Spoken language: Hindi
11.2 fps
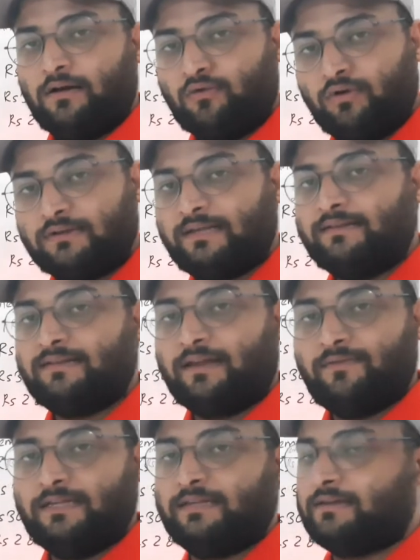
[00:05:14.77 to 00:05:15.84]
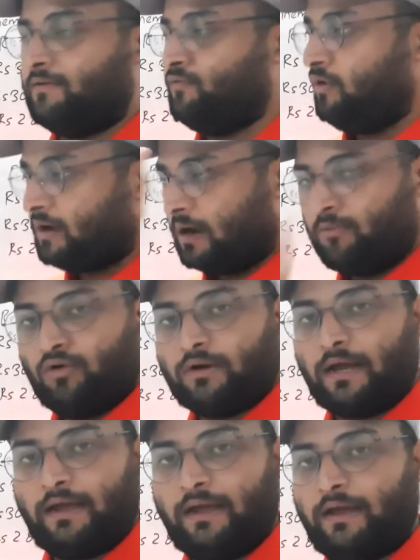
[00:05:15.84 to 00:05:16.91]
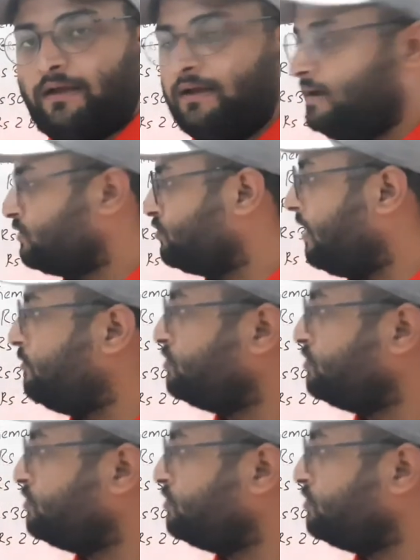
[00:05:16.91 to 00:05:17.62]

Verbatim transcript: गुड्स एंड सर्विसेज का वो कम हो रहा है तो हम